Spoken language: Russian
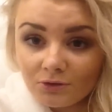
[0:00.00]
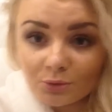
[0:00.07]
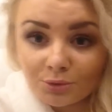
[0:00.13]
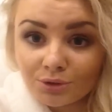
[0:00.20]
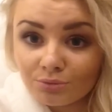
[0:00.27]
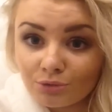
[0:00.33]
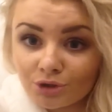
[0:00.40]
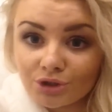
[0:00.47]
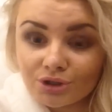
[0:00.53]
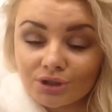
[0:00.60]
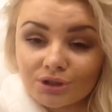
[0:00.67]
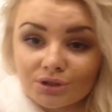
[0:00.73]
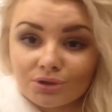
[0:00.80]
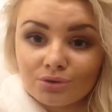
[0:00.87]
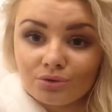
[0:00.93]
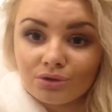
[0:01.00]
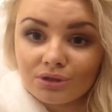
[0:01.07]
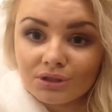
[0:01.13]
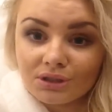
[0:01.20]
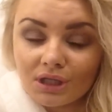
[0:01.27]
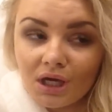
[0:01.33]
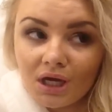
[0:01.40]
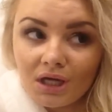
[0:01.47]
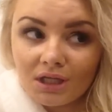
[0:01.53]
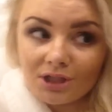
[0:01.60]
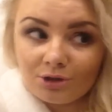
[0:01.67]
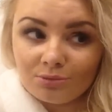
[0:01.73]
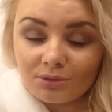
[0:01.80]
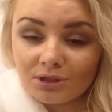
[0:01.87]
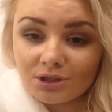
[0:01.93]
В общем, очень я расстроилась,
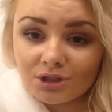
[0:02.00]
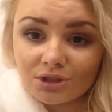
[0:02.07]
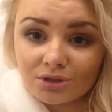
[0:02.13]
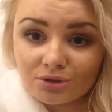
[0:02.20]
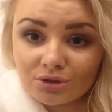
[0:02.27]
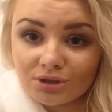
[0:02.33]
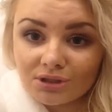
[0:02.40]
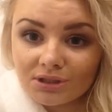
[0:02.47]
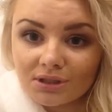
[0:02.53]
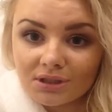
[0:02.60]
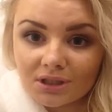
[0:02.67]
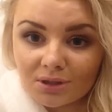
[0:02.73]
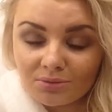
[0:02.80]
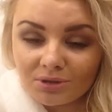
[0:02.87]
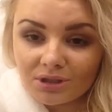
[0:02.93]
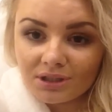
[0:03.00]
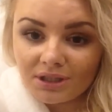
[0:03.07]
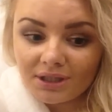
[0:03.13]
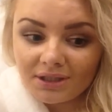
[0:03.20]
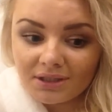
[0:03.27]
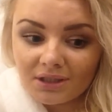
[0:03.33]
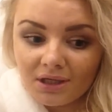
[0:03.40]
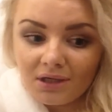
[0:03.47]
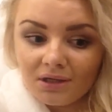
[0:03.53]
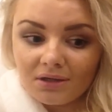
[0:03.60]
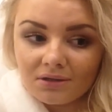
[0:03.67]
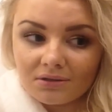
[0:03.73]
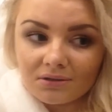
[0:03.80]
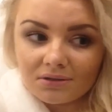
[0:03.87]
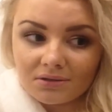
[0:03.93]
и у меня началась очень сильная мигрень.
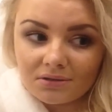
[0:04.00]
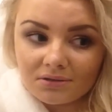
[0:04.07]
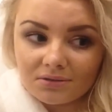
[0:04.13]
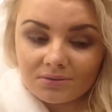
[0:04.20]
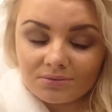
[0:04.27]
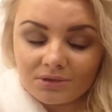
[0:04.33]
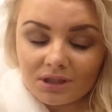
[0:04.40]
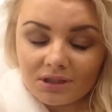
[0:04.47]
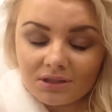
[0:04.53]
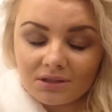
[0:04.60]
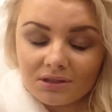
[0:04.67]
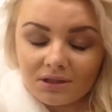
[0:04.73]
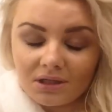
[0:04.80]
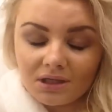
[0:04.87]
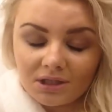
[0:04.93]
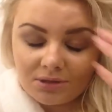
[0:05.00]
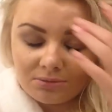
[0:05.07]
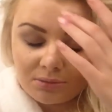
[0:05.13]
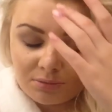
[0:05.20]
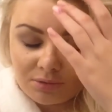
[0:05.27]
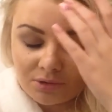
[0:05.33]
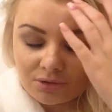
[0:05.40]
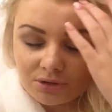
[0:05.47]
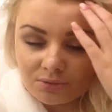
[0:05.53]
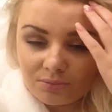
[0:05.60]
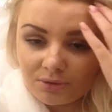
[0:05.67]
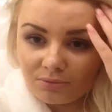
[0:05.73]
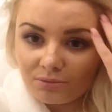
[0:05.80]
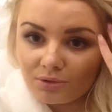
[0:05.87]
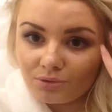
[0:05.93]
Э, я легла, и просто
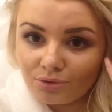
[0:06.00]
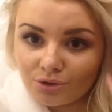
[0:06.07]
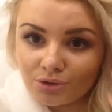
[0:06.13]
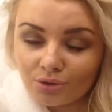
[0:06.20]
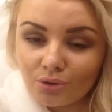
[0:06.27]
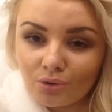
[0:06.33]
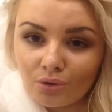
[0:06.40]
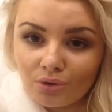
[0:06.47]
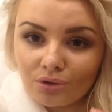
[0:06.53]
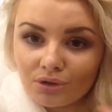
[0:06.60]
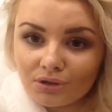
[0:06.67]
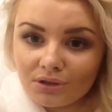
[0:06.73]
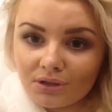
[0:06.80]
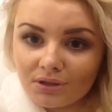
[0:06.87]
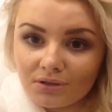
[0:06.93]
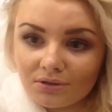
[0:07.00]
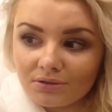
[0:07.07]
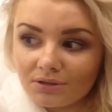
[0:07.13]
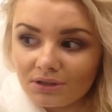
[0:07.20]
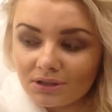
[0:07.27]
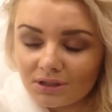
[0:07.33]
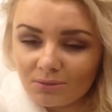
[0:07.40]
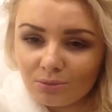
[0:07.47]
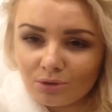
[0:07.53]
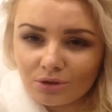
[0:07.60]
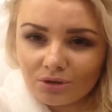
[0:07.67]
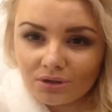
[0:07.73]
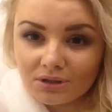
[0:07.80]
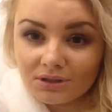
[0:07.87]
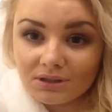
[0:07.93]
мне было очень холодно. Здесь
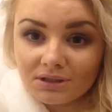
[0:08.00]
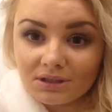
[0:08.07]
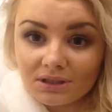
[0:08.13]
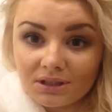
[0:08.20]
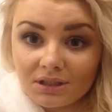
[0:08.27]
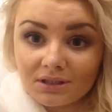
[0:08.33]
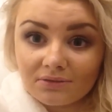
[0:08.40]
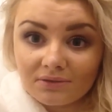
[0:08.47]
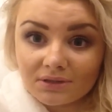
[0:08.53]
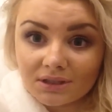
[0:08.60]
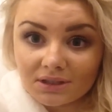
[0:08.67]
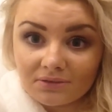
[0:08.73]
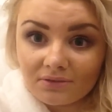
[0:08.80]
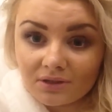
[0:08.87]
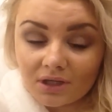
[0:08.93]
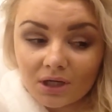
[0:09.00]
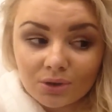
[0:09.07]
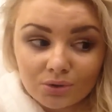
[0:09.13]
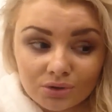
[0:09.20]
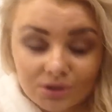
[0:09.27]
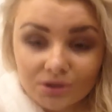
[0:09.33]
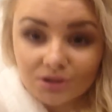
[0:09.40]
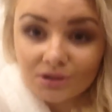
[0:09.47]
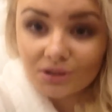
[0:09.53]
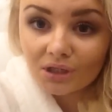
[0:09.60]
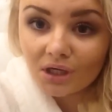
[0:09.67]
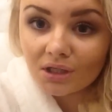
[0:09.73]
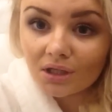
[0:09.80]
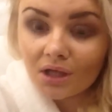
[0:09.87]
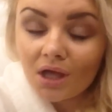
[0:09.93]
работал кондиционер, 22 градуса
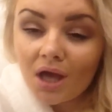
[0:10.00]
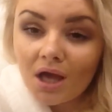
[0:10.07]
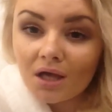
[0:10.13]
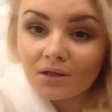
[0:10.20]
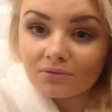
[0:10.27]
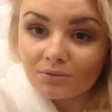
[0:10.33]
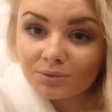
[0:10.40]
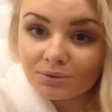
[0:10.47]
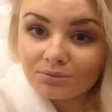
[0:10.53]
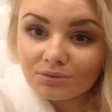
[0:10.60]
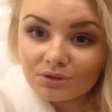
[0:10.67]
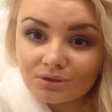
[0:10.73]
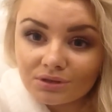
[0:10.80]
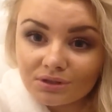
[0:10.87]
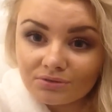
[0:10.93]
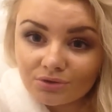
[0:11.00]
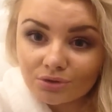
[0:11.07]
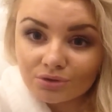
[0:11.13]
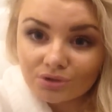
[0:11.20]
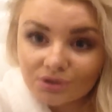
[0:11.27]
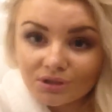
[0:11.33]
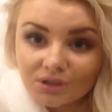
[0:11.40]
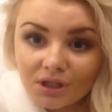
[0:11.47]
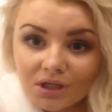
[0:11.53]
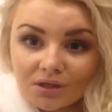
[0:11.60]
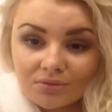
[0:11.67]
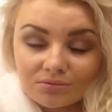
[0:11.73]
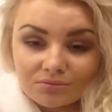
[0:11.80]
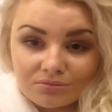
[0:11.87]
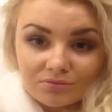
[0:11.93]
стояло. В общем-то, девчонки,
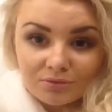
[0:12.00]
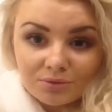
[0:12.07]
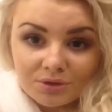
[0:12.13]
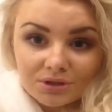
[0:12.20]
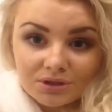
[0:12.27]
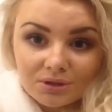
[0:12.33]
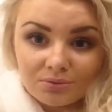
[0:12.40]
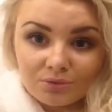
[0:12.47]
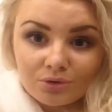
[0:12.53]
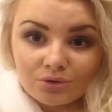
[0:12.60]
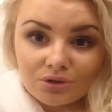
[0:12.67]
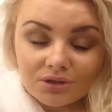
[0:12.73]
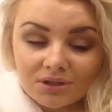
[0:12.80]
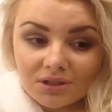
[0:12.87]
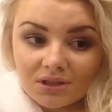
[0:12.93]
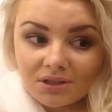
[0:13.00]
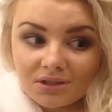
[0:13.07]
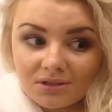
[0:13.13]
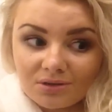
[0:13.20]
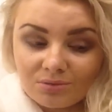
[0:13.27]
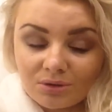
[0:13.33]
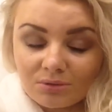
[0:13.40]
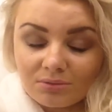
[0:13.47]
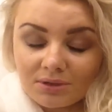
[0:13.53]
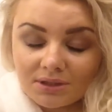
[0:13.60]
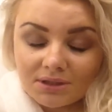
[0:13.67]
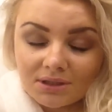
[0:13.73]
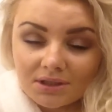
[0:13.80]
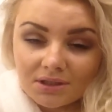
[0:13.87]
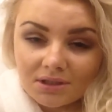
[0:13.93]
я вообще замерзла, и у меня были
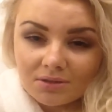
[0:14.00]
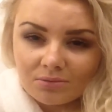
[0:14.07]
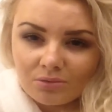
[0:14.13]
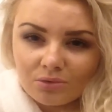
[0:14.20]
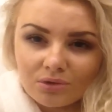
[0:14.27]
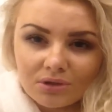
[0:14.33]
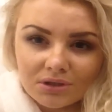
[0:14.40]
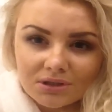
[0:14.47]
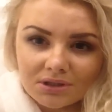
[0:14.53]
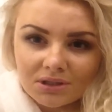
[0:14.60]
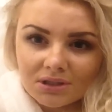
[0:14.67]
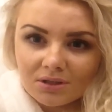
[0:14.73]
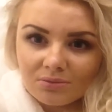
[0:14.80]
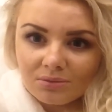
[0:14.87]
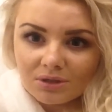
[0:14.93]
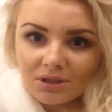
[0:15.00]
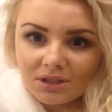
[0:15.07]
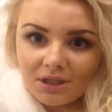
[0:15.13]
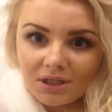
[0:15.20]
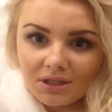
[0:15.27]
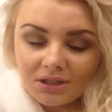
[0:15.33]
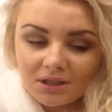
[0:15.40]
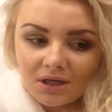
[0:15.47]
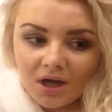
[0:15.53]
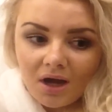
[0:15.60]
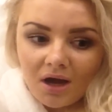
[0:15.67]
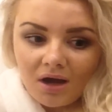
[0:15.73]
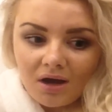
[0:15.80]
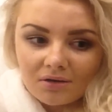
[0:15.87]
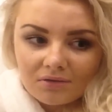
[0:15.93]
сильные боли, сильные мигрени.
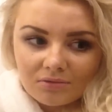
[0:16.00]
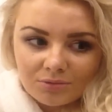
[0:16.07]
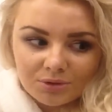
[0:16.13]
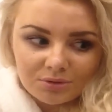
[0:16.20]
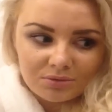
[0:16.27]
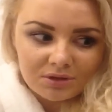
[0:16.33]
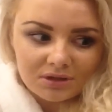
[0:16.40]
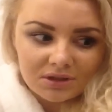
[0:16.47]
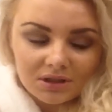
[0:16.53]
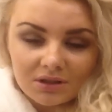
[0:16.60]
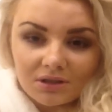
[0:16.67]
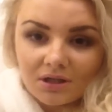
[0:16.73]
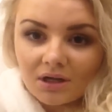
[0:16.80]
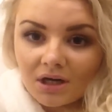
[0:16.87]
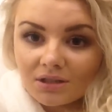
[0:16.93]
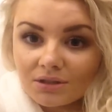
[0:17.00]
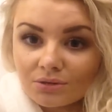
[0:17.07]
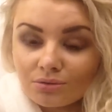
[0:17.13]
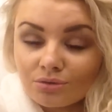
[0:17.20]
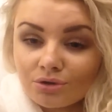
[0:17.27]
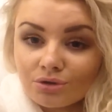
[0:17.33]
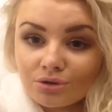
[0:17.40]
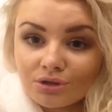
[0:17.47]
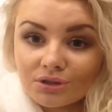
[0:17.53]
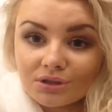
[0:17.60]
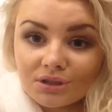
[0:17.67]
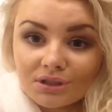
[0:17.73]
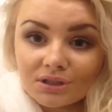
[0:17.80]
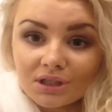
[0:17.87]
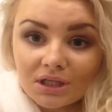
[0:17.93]
В общем, какая-то тут еще
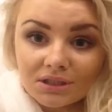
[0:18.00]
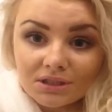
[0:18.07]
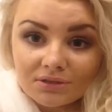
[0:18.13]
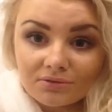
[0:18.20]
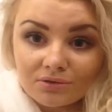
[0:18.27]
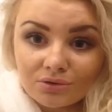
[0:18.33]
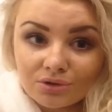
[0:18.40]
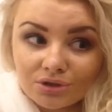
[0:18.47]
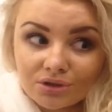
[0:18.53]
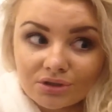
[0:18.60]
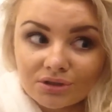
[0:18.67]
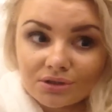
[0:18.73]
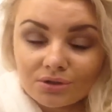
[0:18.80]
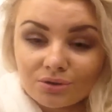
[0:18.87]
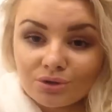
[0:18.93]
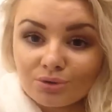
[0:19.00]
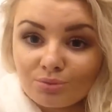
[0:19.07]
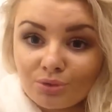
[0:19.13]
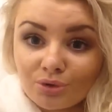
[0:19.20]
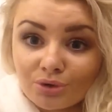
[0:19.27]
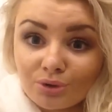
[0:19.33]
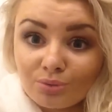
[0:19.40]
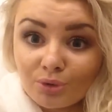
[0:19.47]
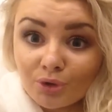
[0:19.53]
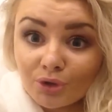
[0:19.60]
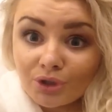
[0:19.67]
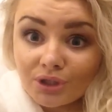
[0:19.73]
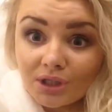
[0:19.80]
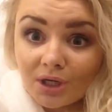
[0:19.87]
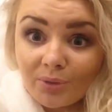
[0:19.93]
сигнализация включилась, короче,
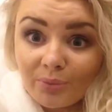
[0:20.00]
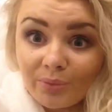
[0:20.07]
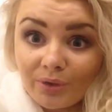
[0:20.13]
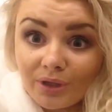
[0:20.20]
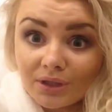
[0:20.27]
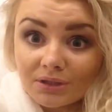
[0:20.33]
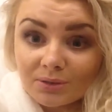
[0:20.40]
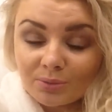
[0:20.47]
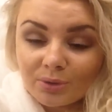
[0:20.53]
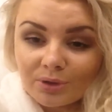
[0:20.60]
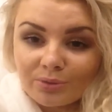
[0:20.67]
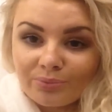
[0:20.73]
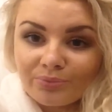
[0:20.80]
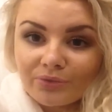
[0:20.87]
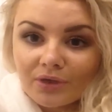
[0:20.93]
полный-полный капец был.